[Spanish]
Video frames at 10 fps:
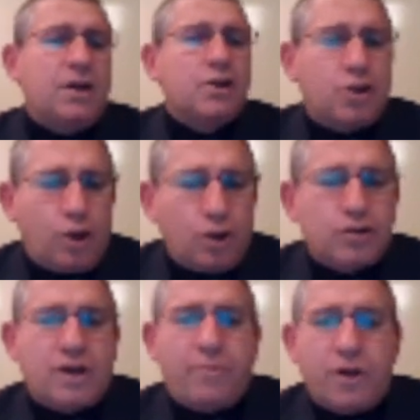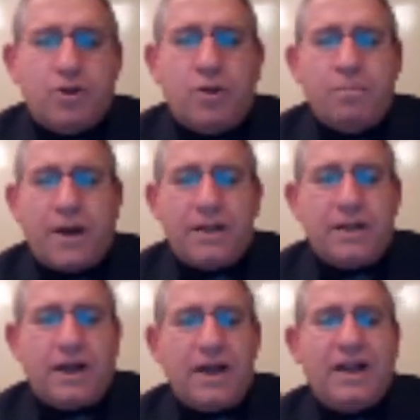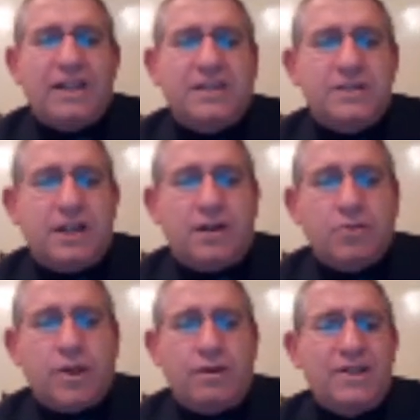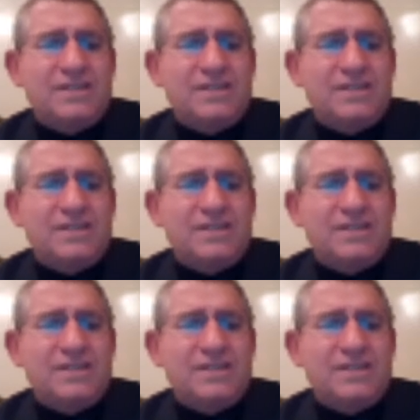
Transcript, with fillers: todo se ha puesto en práctica en las ciencias contables